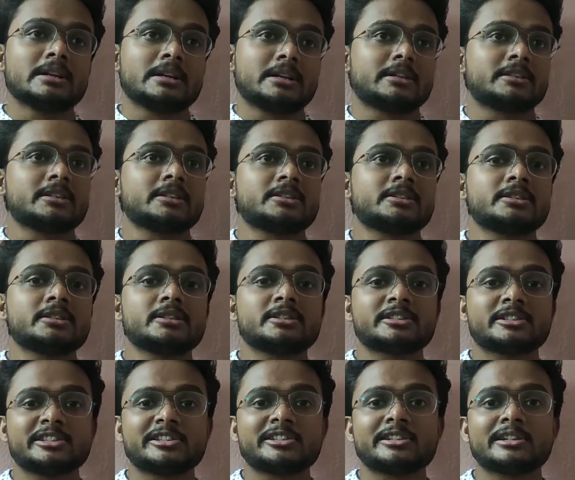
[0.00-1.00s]
এসএসসি
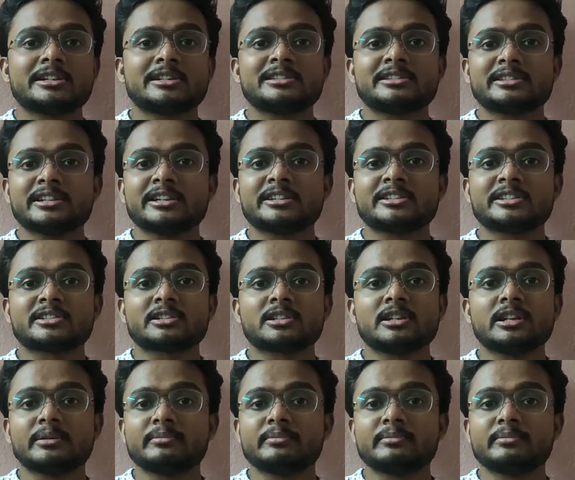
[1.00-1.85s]
সিজিএল সিএইচএসএল